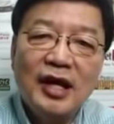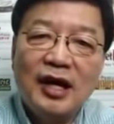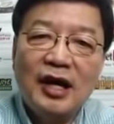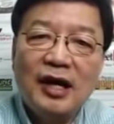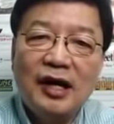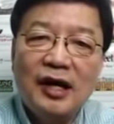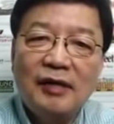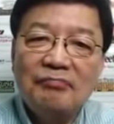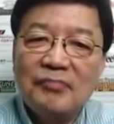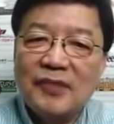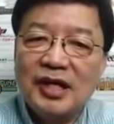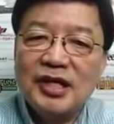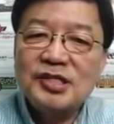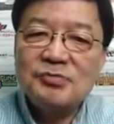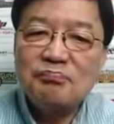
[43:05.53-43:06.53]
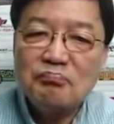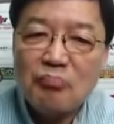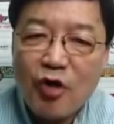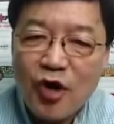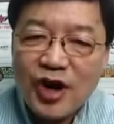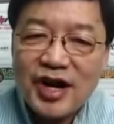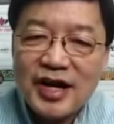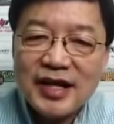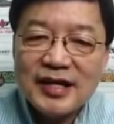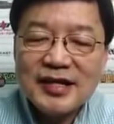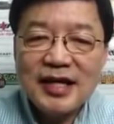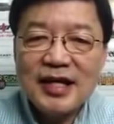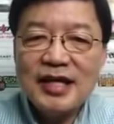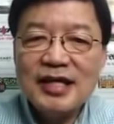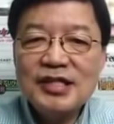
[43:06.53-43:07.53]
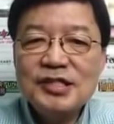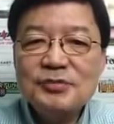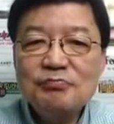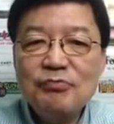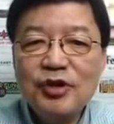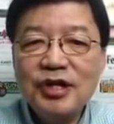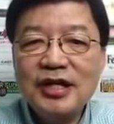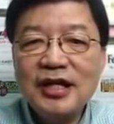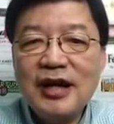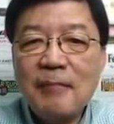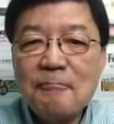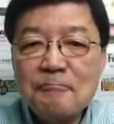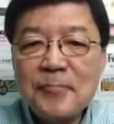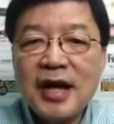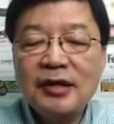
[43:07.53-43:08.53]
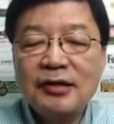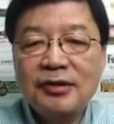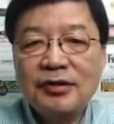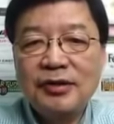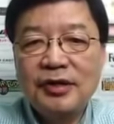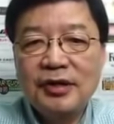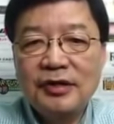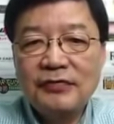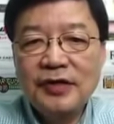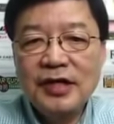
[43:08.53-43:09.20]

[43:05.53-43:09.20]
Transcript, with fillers: Uh, he's more than he's more than a mentor.